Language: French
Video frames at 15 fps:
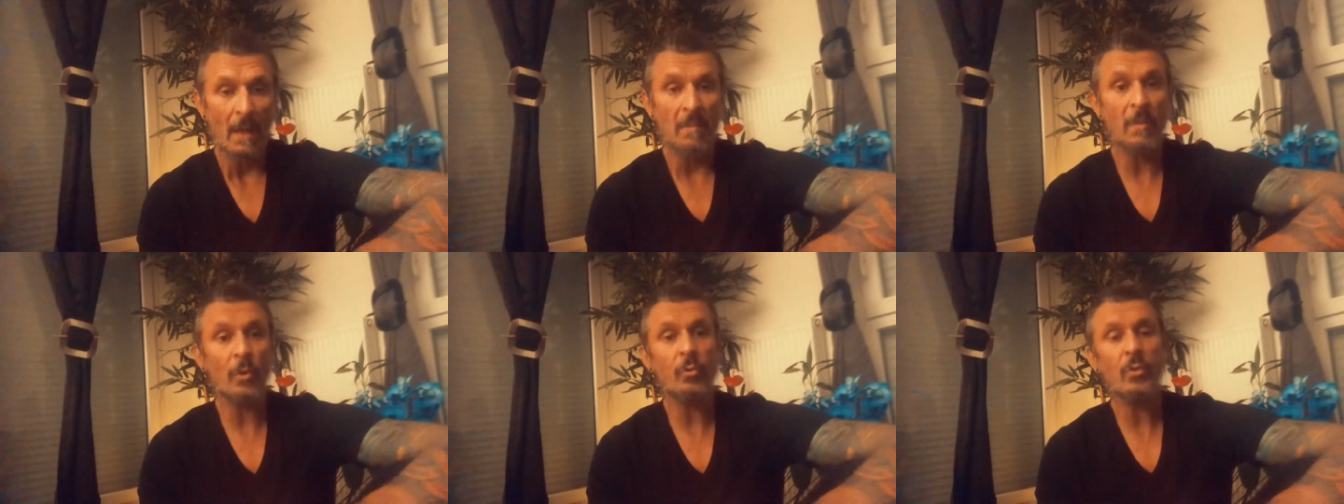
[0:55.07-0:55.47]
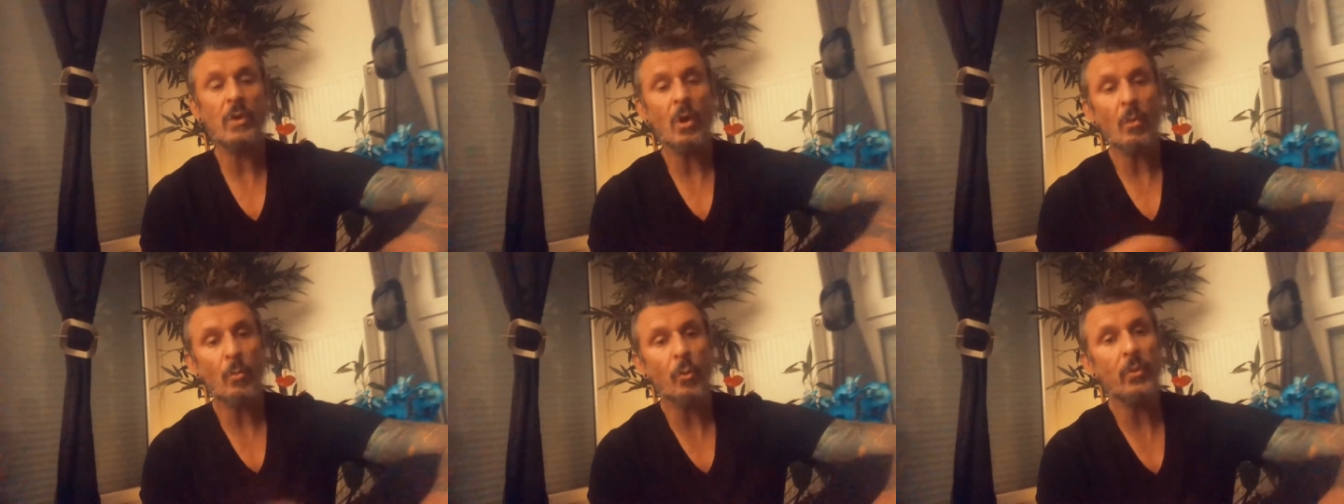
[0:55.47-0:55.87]
Mais en tout
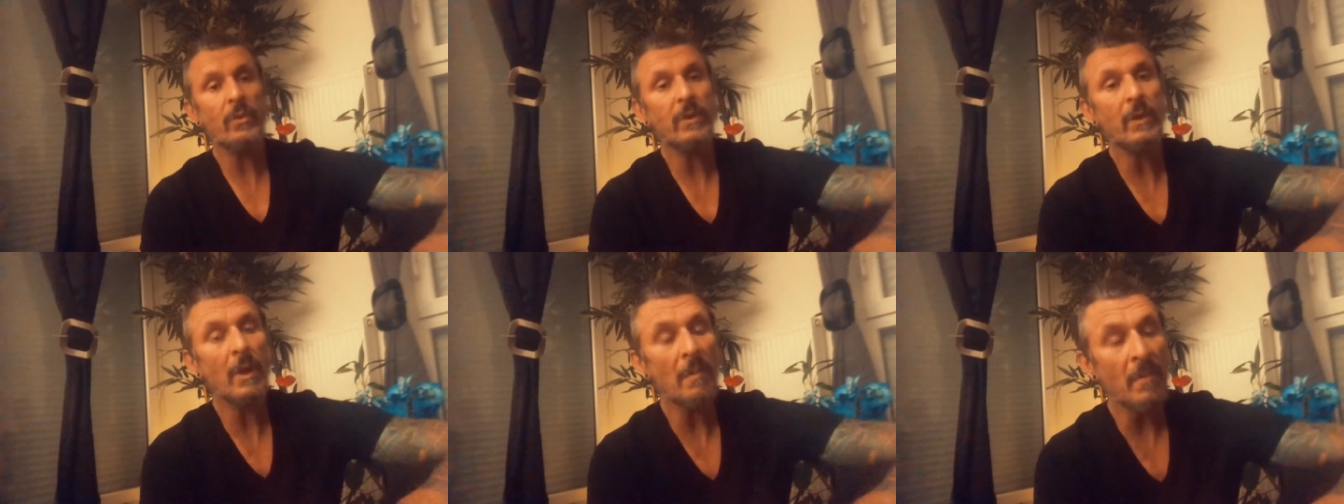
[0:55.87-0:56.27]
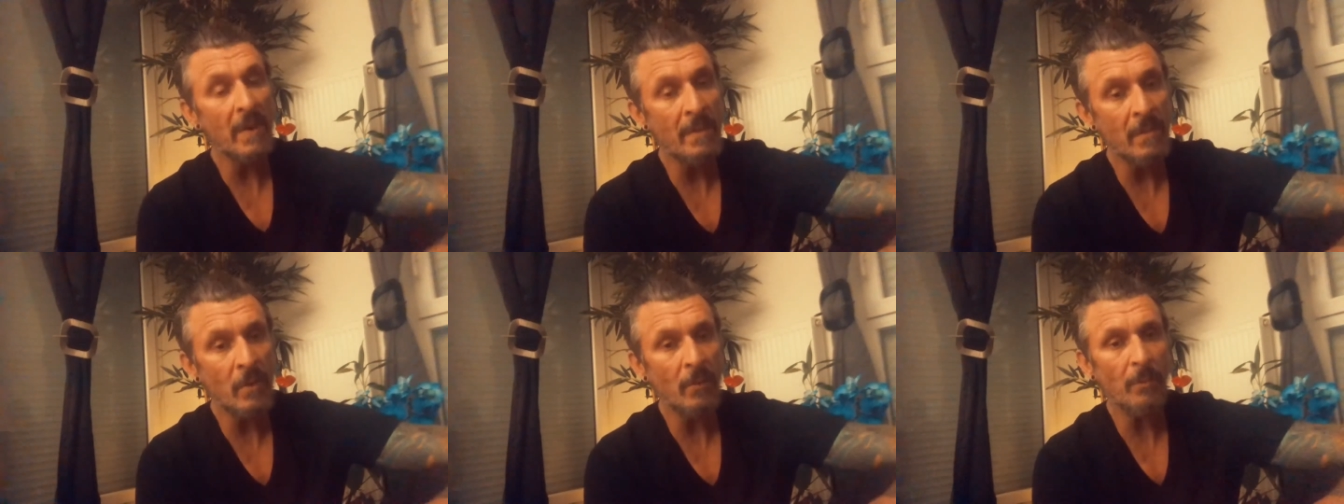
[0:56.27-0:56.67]
cas, on peut quand
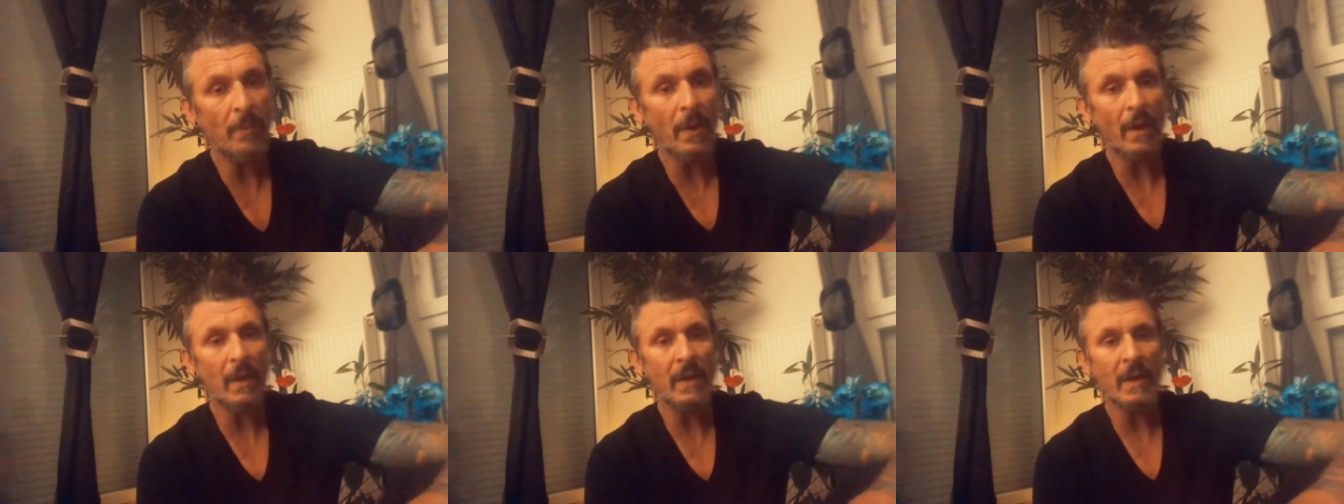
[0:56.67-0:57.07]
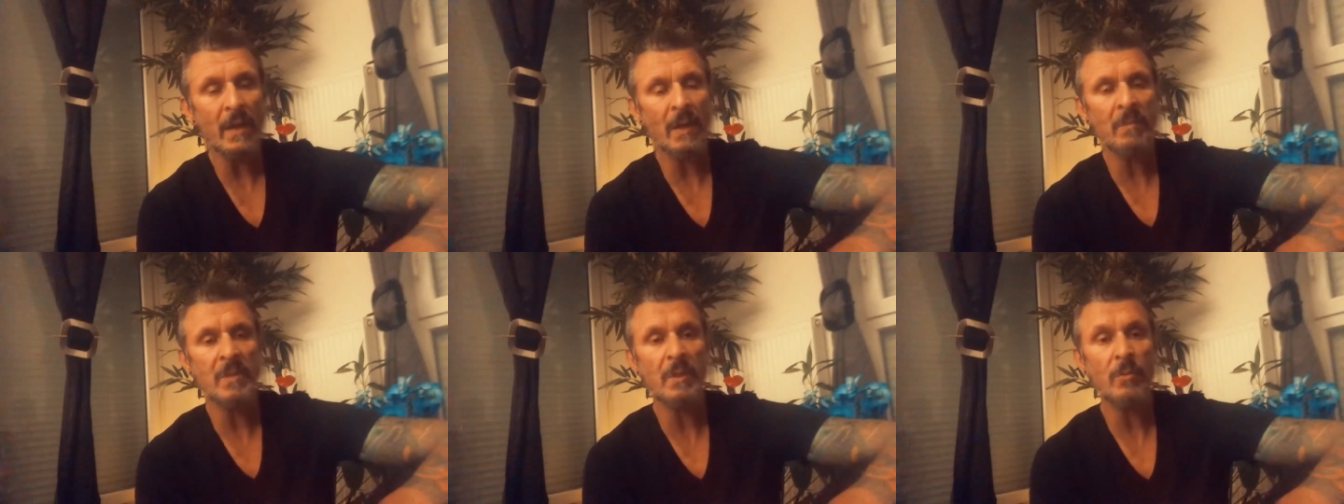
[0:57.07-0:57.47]
même parler
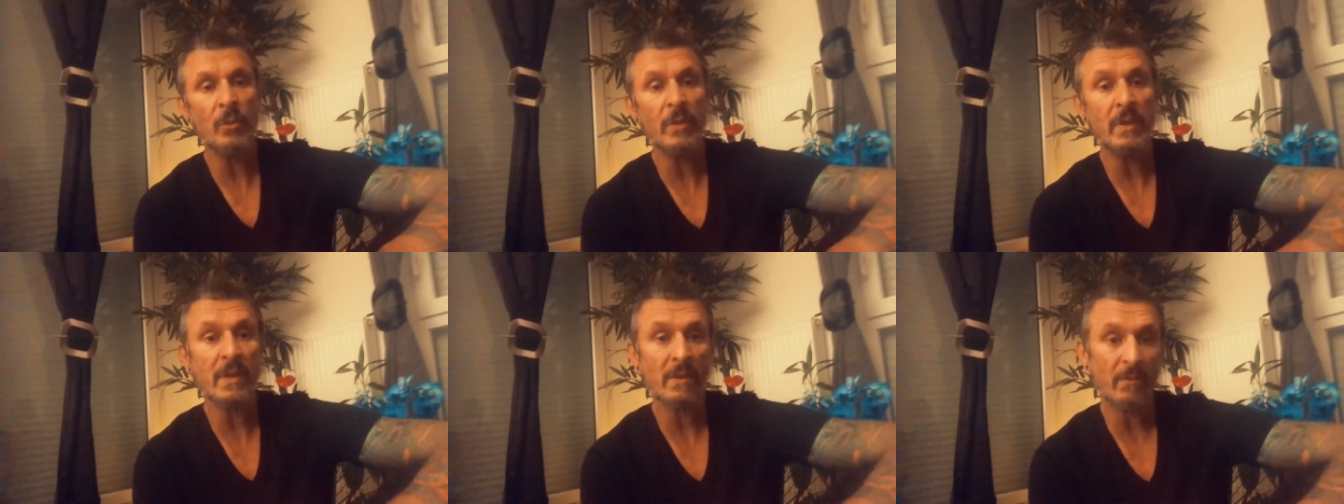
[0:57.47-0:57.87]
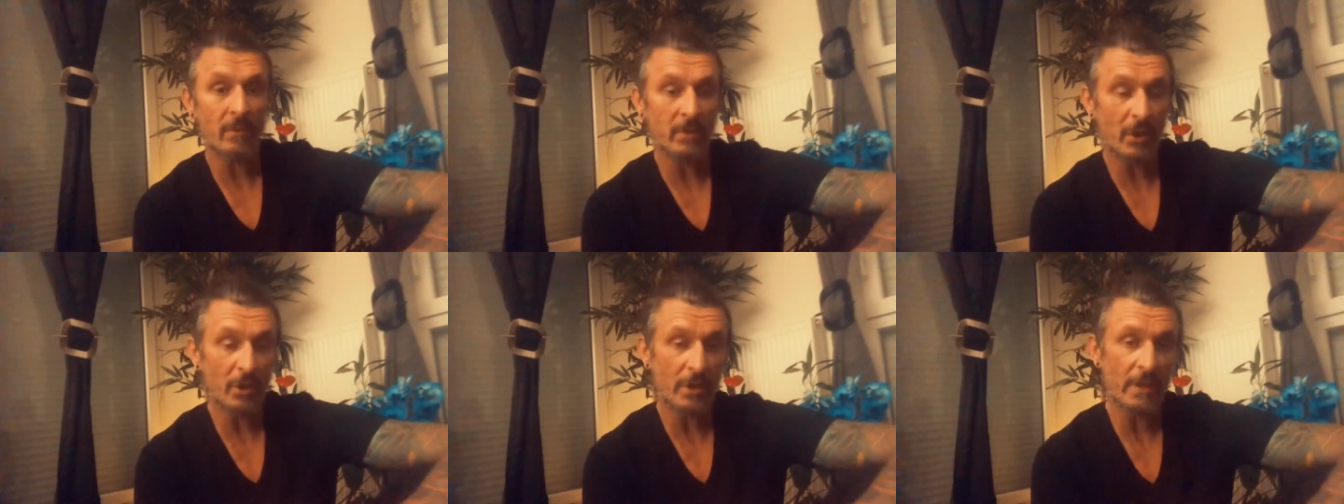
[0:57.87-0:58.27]
un petit peu des
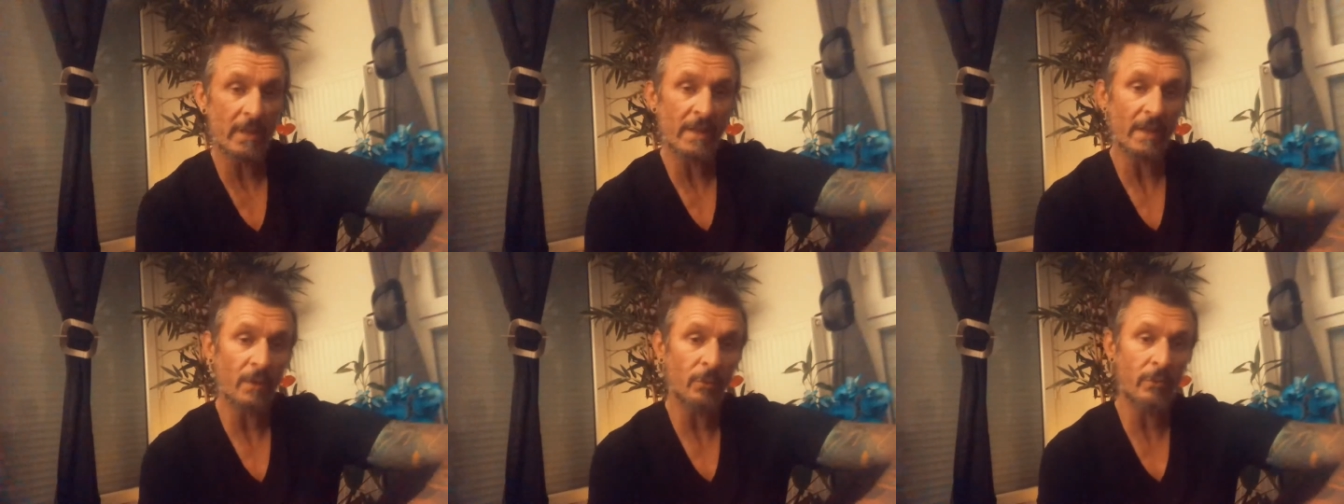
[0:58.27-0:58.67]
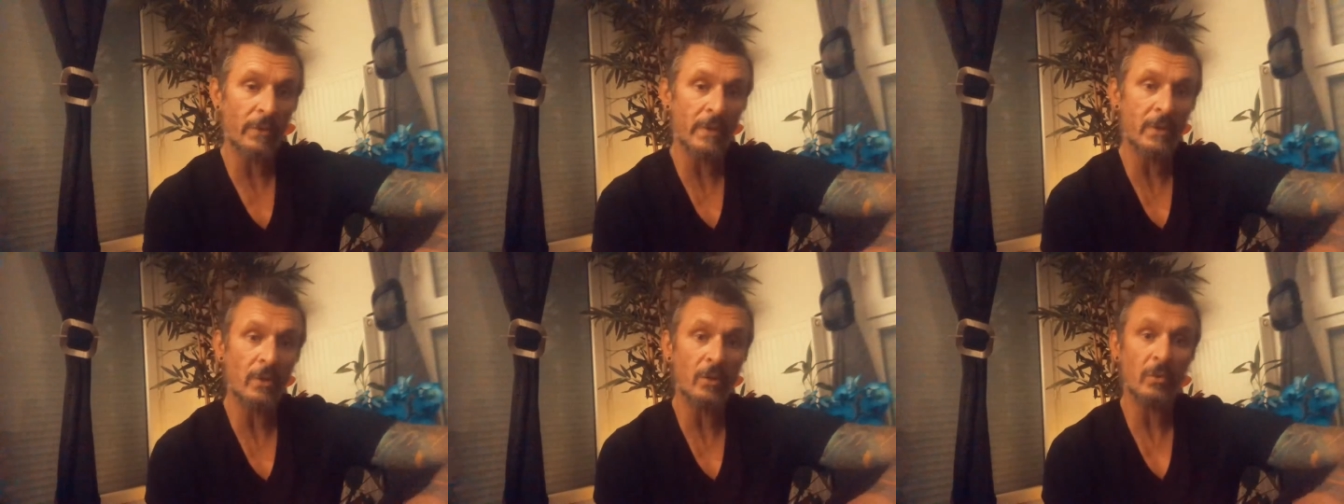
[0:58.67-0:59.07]
avantages et des
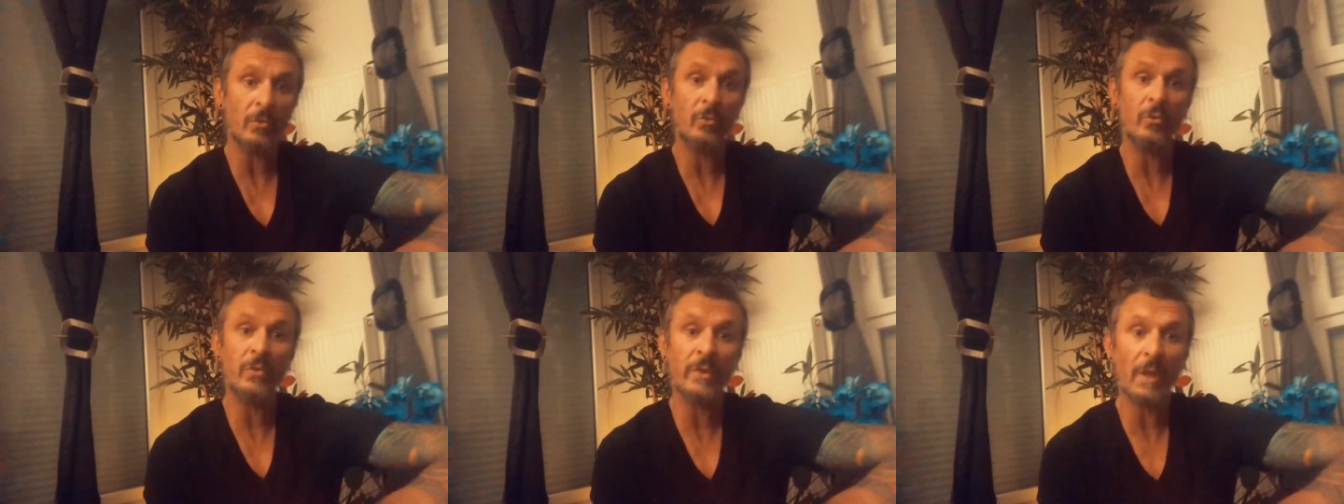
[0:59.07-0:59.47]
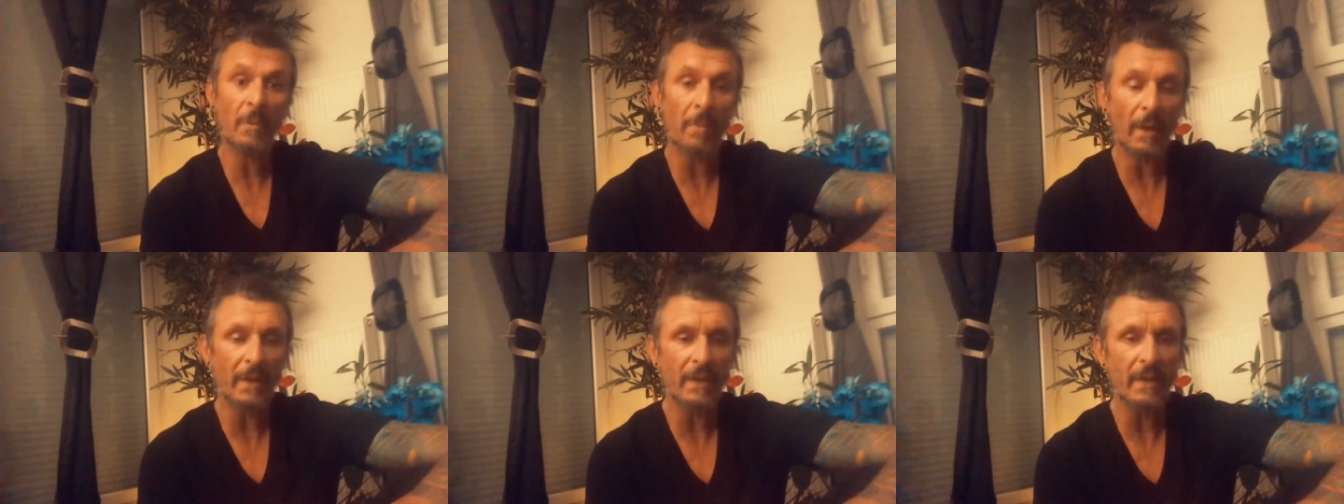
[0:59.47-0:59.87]
inconvénients d'une telle
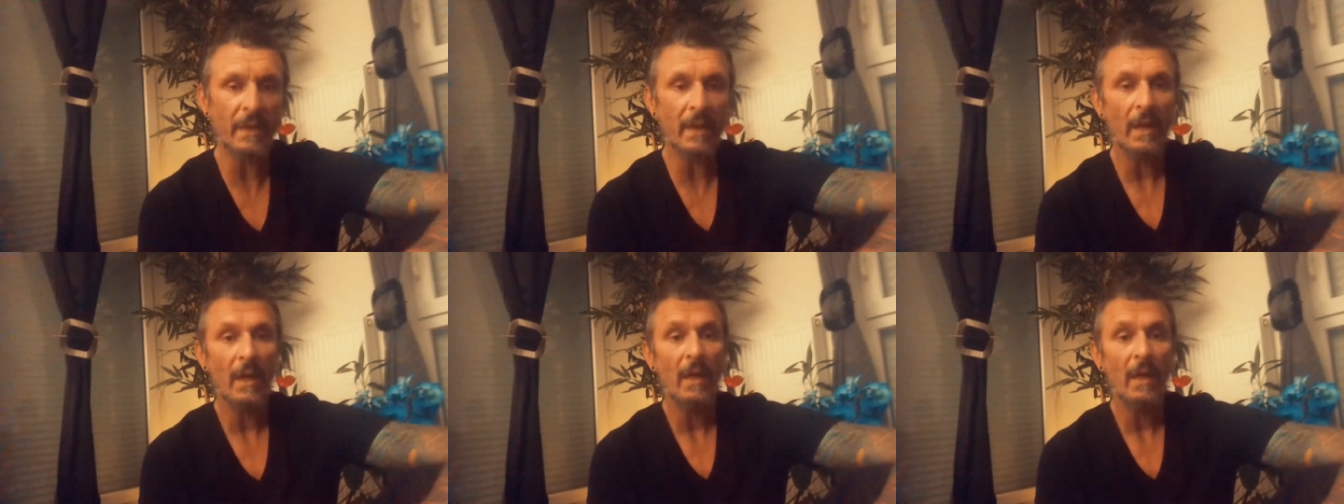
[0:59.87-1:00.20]
pratique.